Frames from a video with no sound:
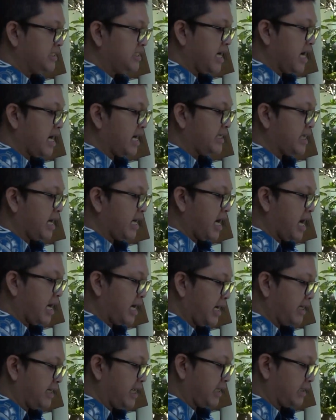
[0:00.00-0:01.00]
dia yang
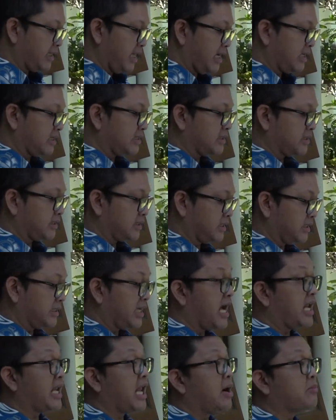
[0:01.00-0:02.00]
akan datang
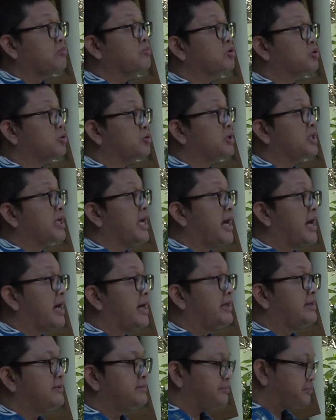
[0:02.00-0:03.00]
ke dalam
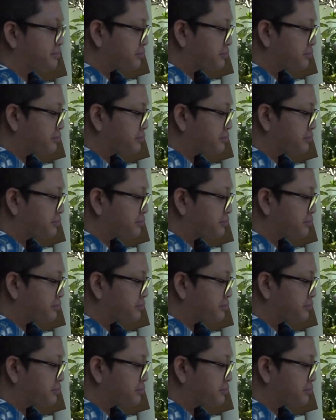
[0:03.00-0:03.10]
dunia